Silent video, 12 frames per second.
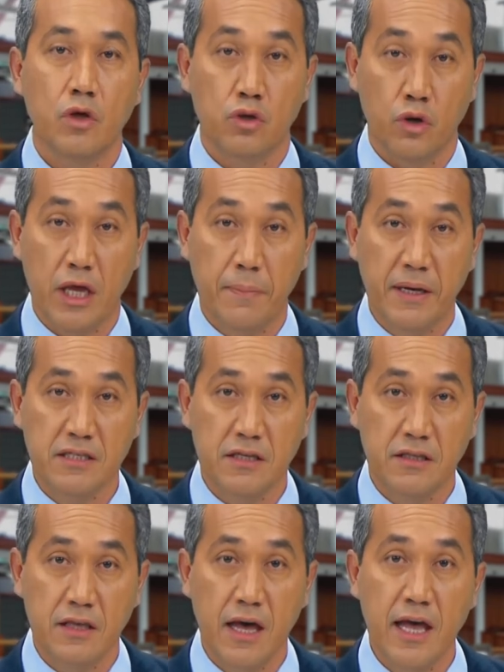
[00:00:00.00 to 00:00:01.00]
notre
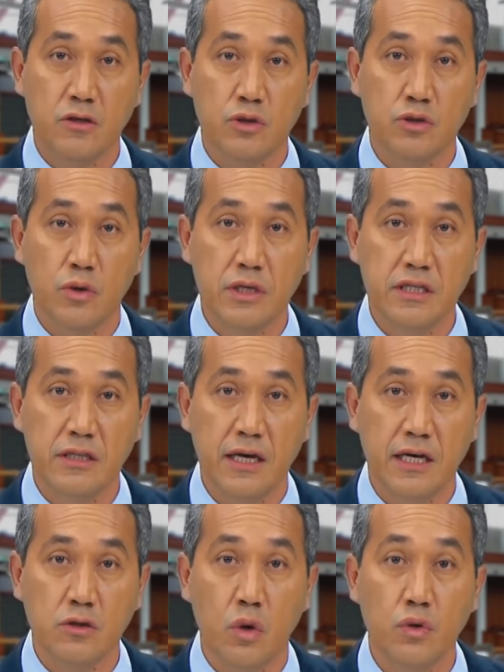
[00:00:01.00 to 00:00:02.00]
capacité à être
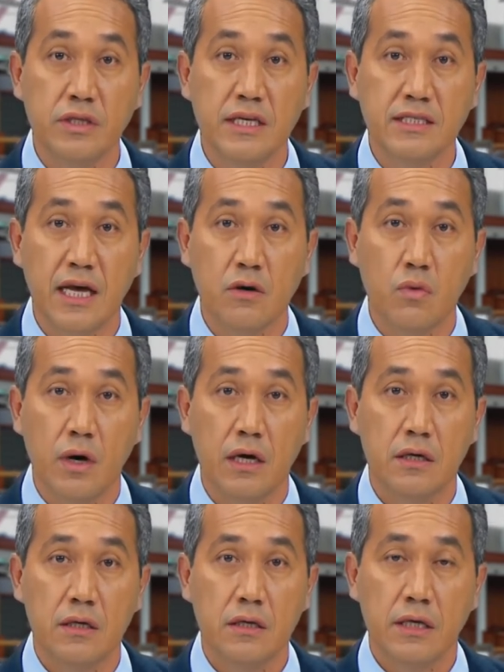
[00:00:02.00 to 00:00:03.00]
solidaire dans le
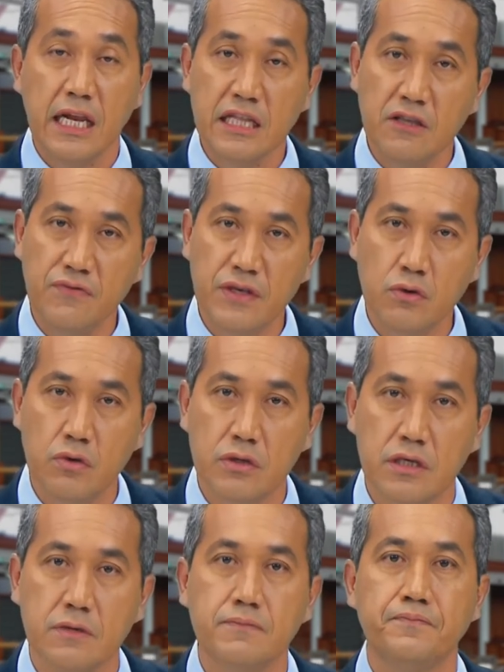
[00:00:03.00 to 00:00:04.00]
désarroi et la
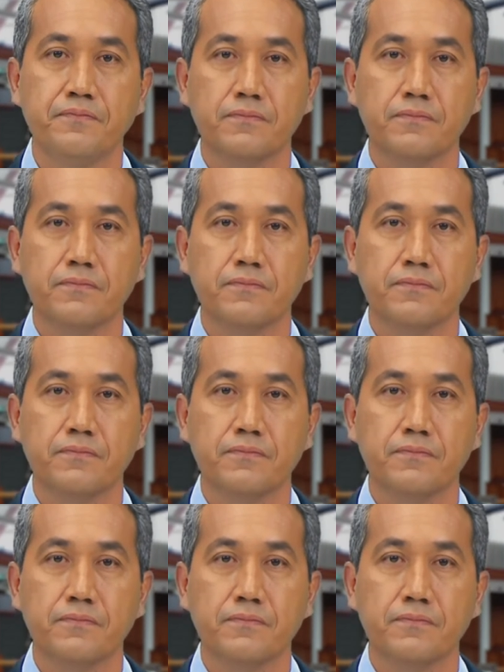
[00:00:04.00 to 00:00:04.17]
difficulté.